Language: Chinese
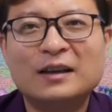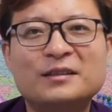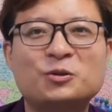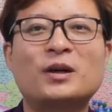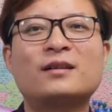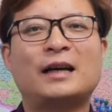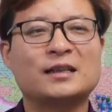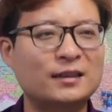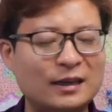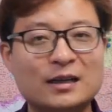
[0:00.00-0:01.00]
你说要打
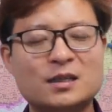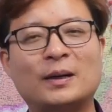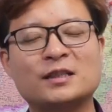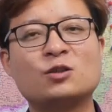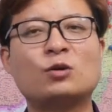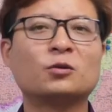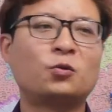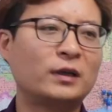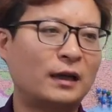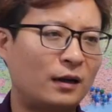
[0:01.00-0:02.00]
架，当然是把西装
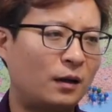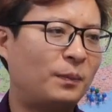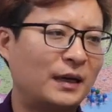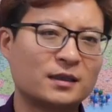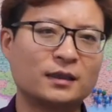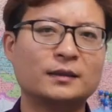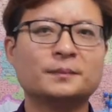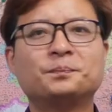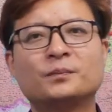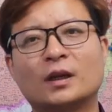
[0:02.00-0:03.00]
脱掉，然后把这
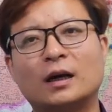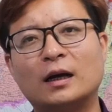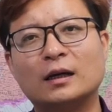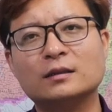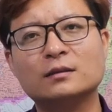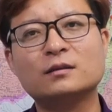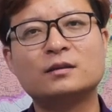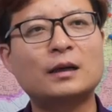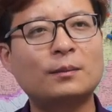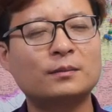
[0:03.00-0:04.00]
个呃，
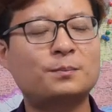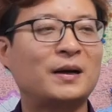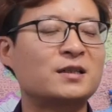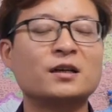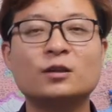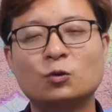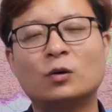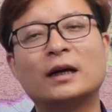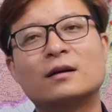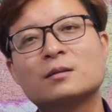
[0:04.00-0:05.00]
你要把衬衣
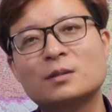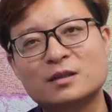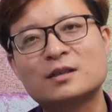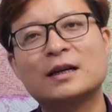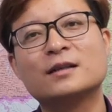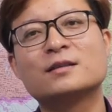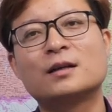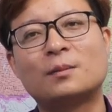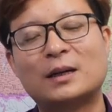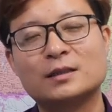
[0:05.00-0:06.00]
脱掉，是不是？这才能
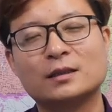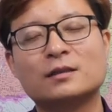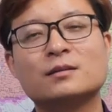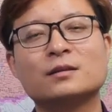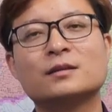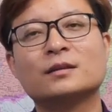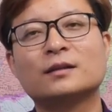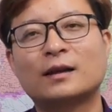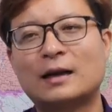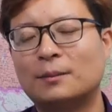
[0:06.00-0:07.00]
正儿八经的是
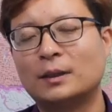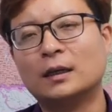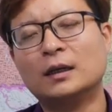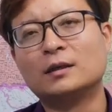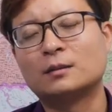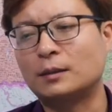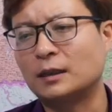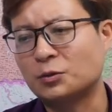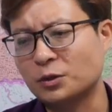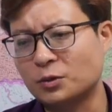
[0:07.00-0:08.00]
干嘛？是不
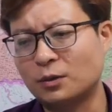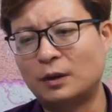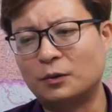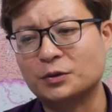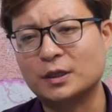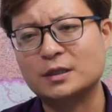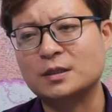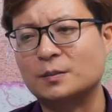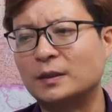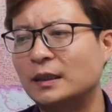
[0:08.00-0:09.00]
是？所以说的话，我觉得是
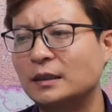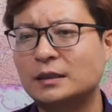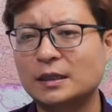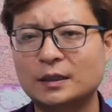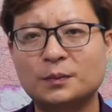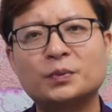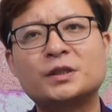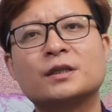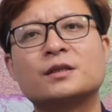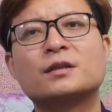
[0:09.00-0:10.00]
什么呢？这个都不
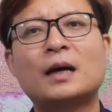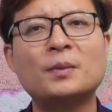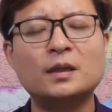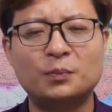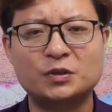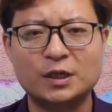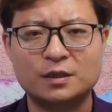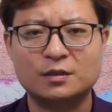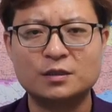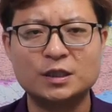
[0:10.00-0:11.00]
切实，他们的不切
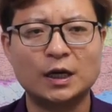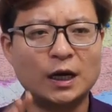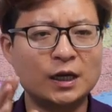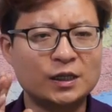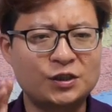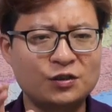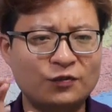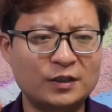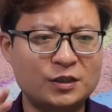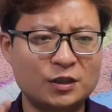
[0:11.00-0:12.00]
实际，西
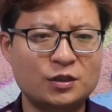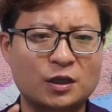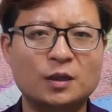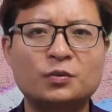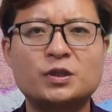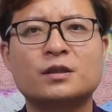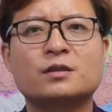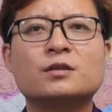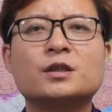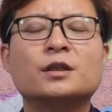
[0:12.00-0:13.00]
方精英层的不切
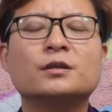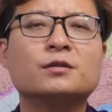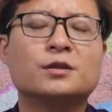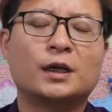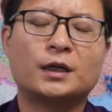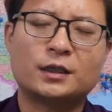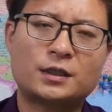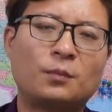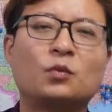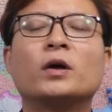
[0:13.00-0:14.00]
实际的日子啊，也
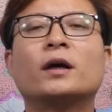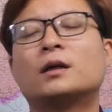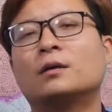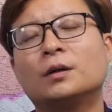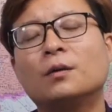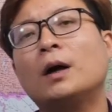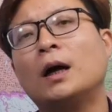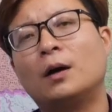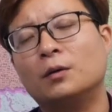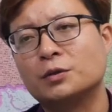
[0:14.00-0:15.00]
差不多要到头了
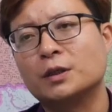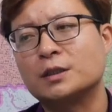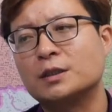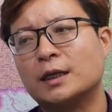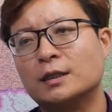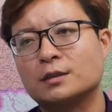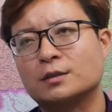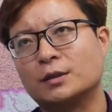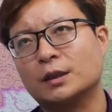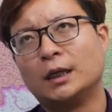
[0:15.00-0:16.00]
啊。我觉得是这样子，
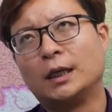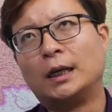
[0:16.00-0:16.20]
就是。